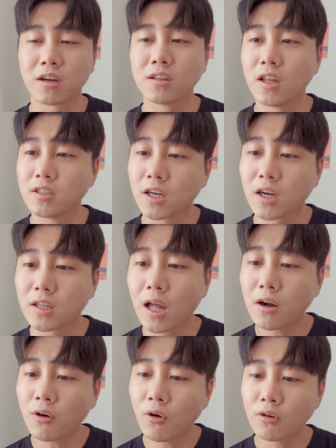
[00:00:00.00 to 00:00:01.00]
근데 제가
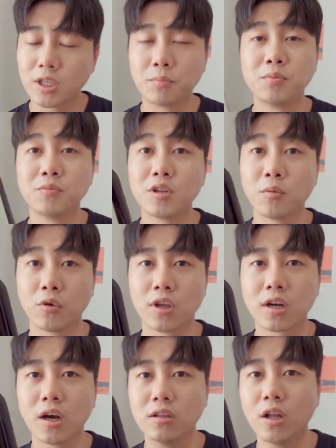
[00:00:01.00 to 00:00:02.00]
딴 거 제품들을
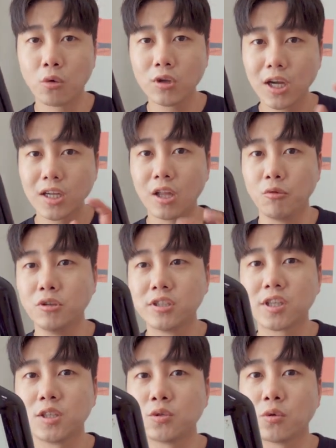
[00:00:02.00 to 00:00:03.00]
보니까 혼약이나
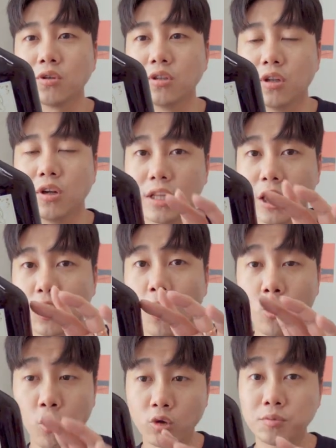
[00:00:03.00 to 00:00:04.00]
위스키 쪽은 네,
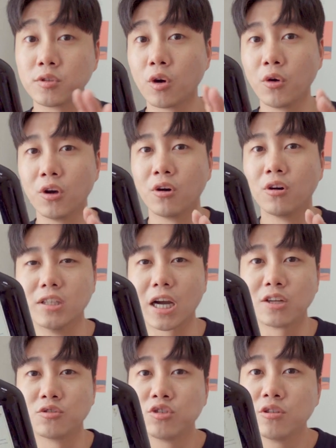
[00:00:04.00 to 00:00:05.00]
더 고급스러워요.
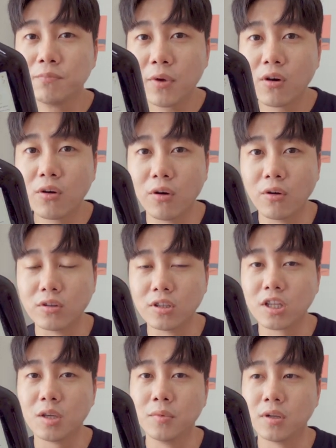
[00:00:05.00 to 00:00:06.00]
약간 술병
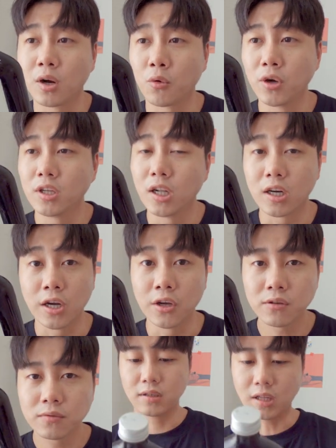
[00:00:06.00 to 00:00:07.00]
느낌이라고 해야
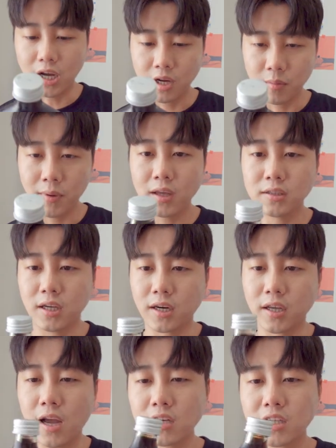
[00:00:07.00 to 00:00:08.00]
될까요? 그 다음에
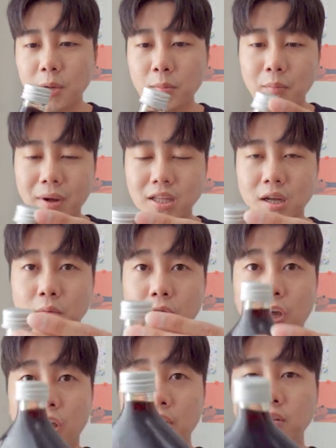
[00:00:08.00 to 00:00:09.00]
제가 향을 한번
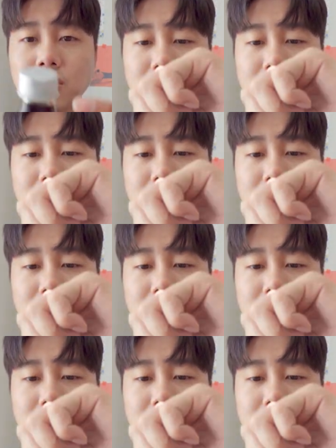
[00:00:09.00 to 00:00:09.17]
맡아볼게요.